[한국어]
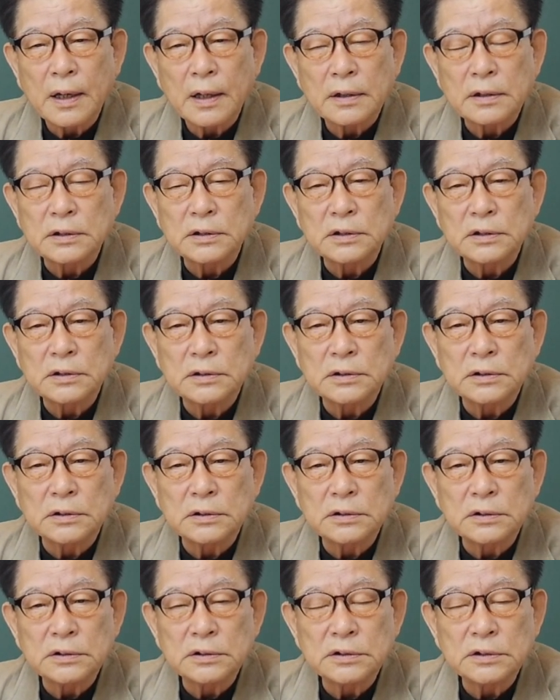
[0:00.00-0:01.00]

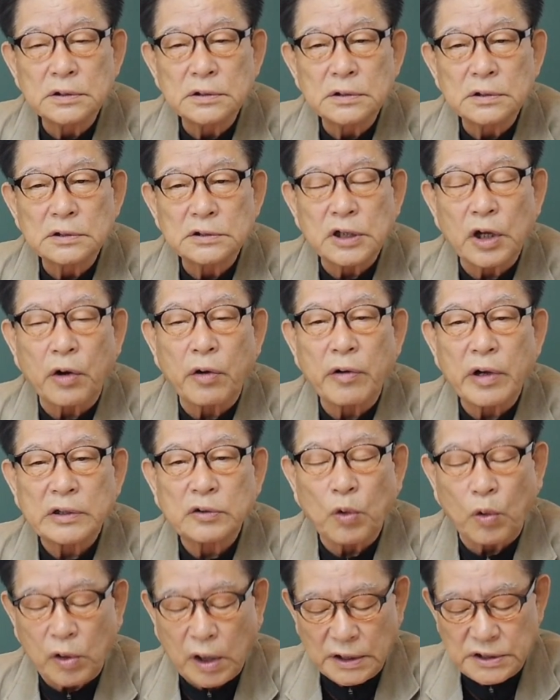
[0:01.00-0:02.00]
그 설화와
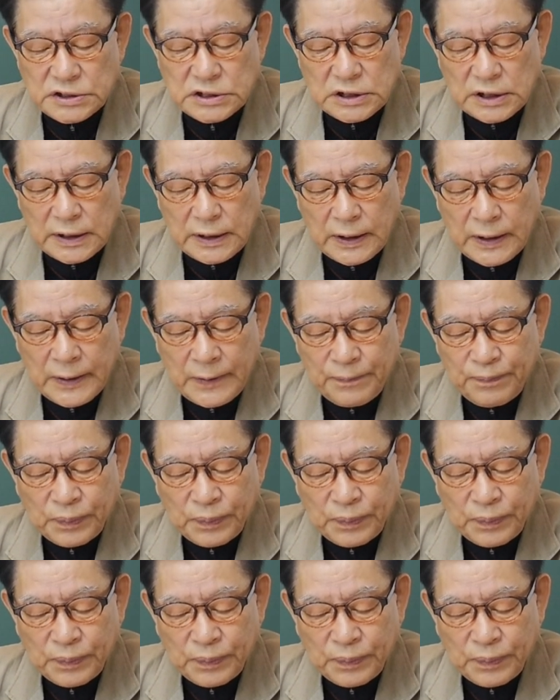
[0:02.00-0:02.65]
똑같이